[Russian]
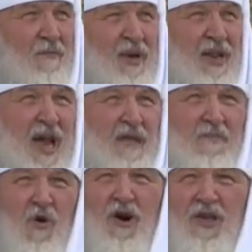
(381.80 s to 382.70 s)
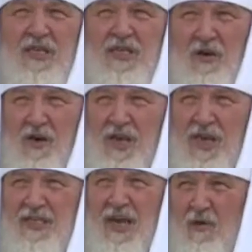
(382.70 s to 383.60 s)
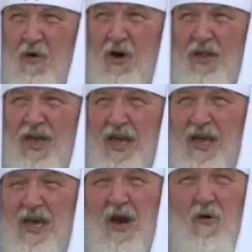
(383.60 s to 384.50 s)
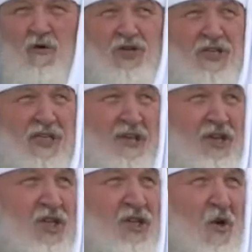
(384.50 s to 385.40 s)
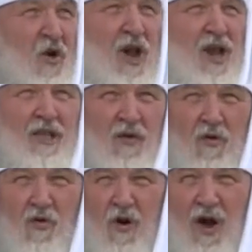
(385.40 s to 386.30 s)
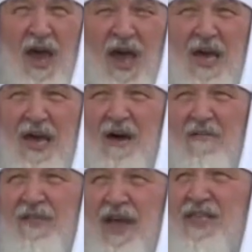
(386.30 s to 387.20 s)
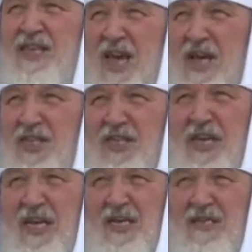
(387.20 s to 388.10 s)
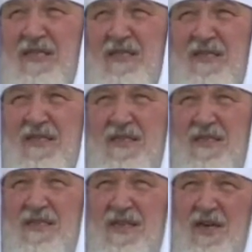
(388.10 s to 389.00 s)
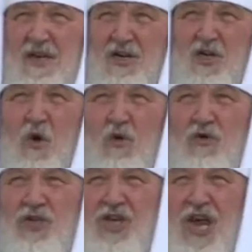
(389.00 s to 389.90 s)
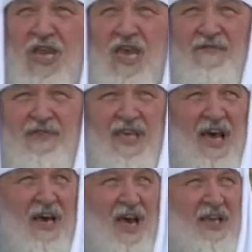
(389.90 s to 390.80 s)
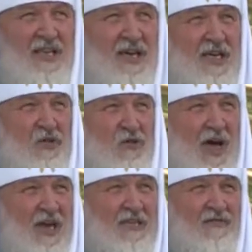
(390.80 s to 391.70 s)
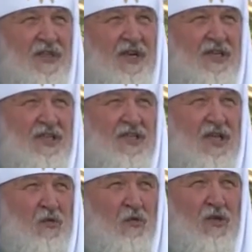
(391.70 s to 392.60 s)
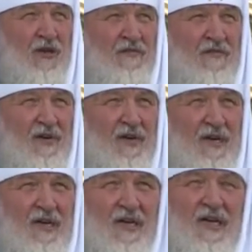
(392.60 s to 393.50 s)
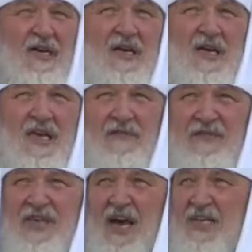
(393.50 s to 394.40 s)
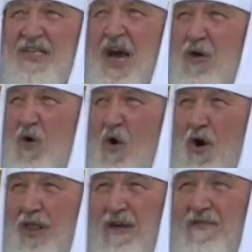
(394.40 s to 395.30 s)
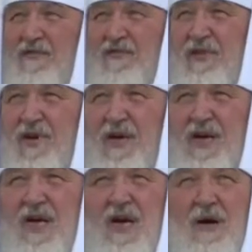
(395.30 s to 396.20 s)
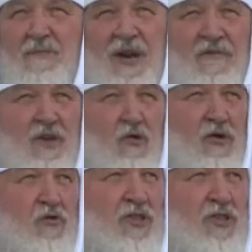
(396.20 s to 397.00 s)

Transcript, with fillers: принять более строгие законы, ужесточить то или другое в надежде, что улучшение всех этих государственных институтов и всех законов приведут